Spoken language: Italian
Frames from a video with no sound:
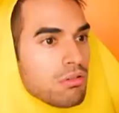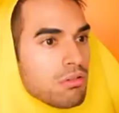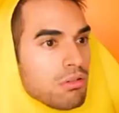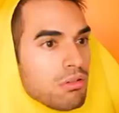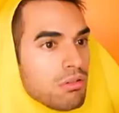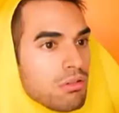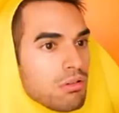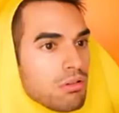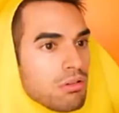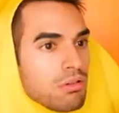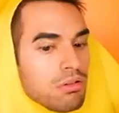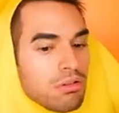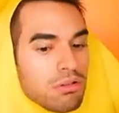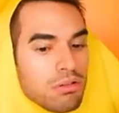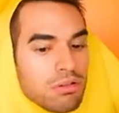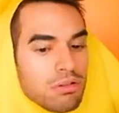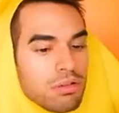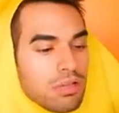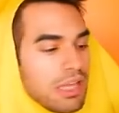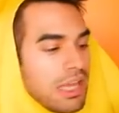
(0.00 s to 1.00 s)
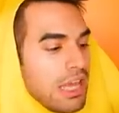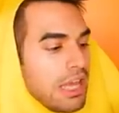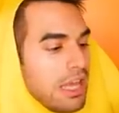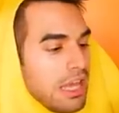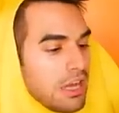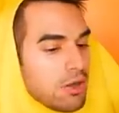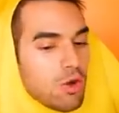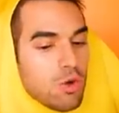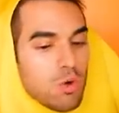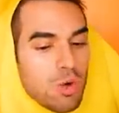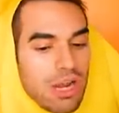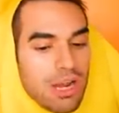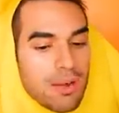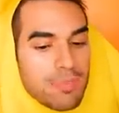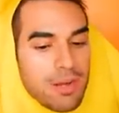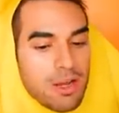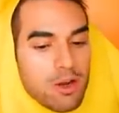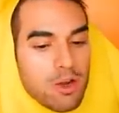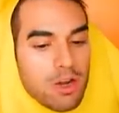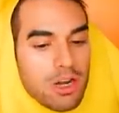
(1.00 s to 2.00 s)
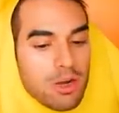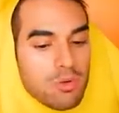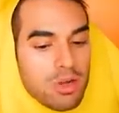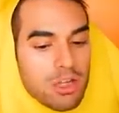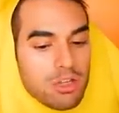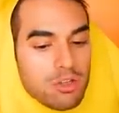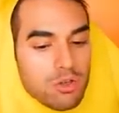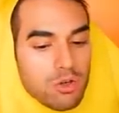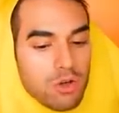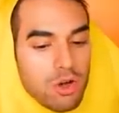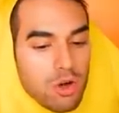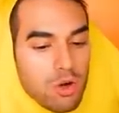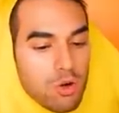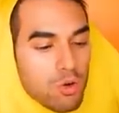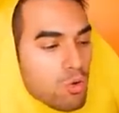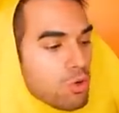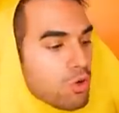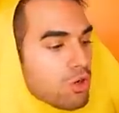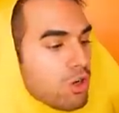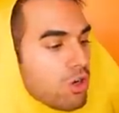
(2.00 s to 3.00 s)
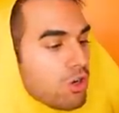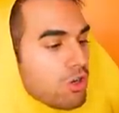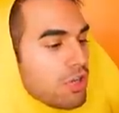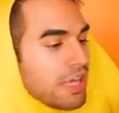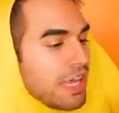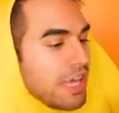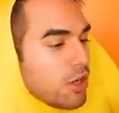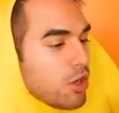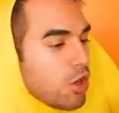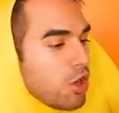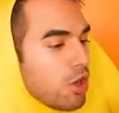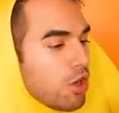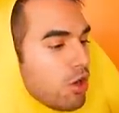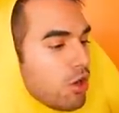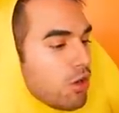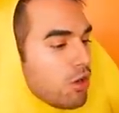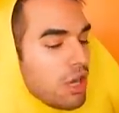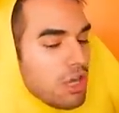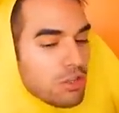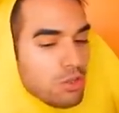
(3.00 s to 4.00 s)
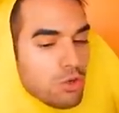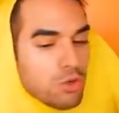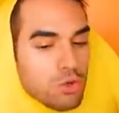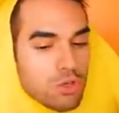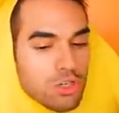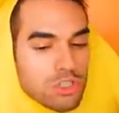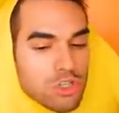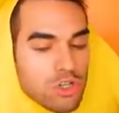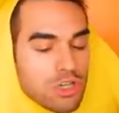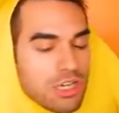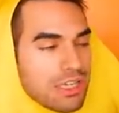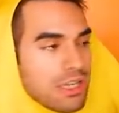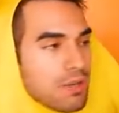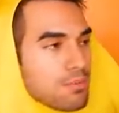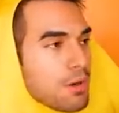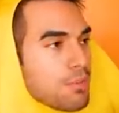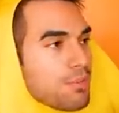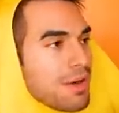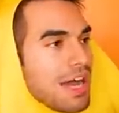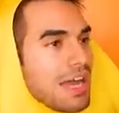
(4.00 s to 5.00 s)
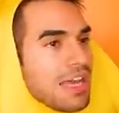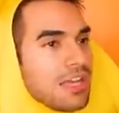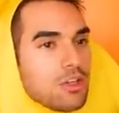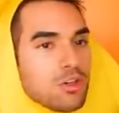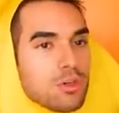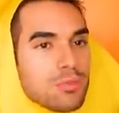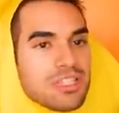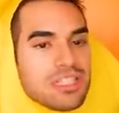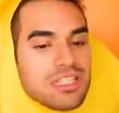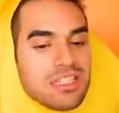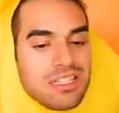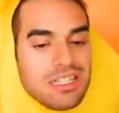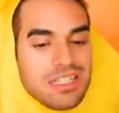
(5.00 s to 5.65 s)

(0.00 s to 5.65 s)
Non lo so. E ecco, quella parola quando uno... Ecco, quando uno gioca da mobile, come si